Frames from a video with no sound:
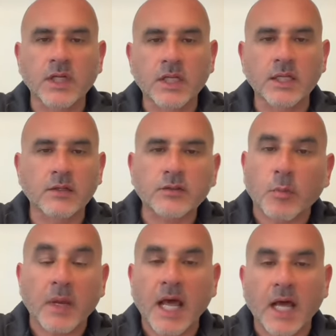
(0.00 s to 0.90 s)
il nostro,
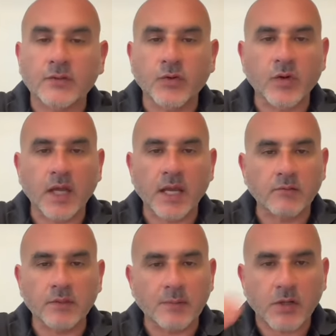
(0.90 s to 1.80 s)
palato è
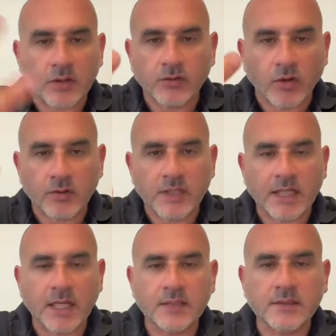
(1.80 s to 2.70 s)
un laboratorio di
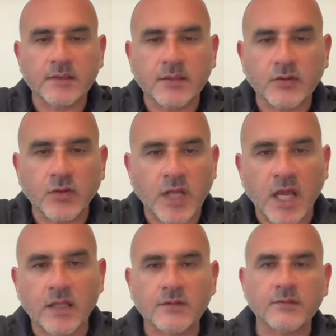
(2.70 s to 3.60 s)
analisi
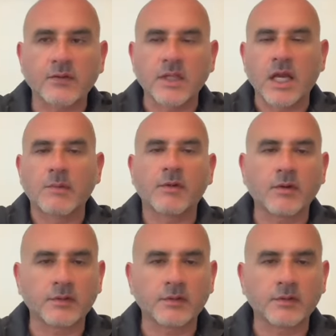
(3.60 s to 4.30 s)
sensoriale, se vogliamo, no?